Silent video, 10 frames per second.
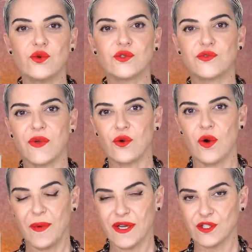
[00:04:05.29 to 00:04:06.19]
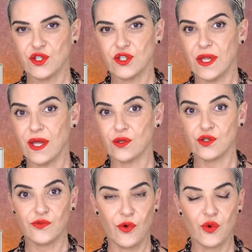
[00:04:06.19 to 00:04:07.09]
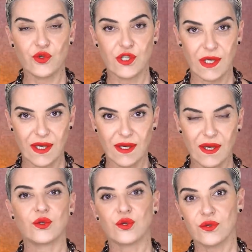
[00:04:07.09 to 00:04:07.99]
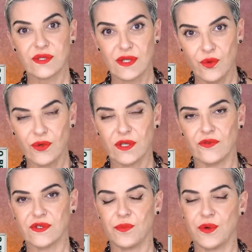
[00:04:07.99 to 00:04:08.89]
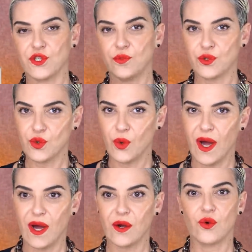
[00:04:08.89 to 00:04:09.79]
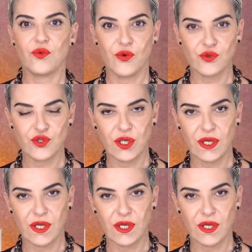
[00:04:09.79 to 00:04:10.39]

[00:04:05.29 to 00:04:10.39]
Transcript: Uns vêm com a parte de dentro de forro de lã, outros não. Então você pode abotoar com forro de